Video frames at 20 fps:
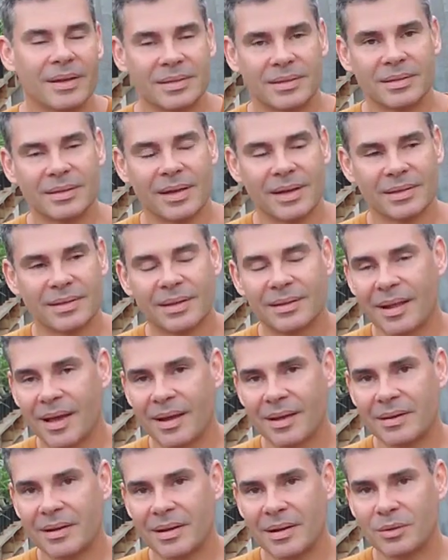Esse, essa
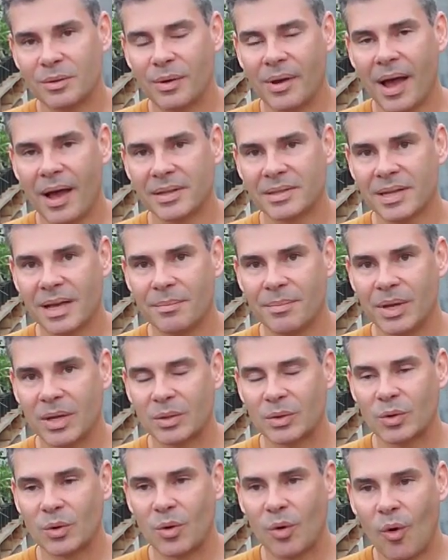técnica do
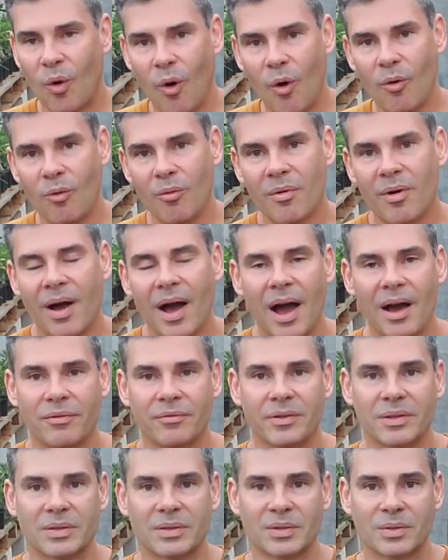enraizamento com a
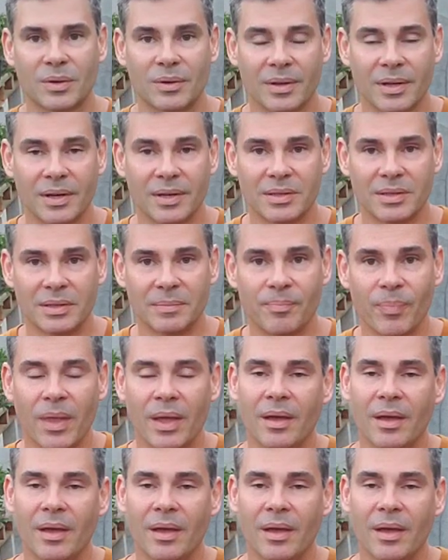fita isolante,